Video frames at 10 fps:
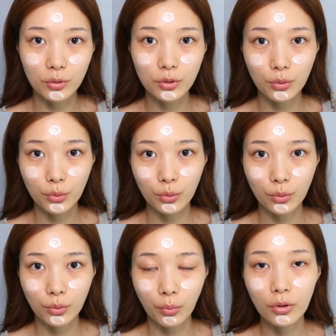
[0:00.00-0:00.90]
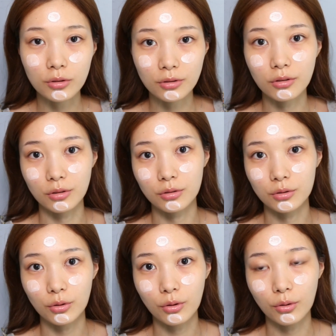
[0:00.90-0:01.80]
버전도
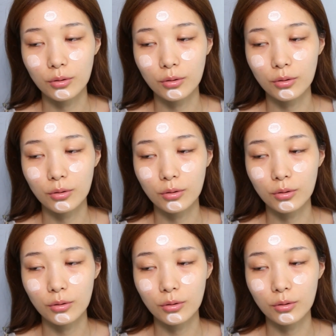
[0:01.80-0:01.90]
보여드렸었죠.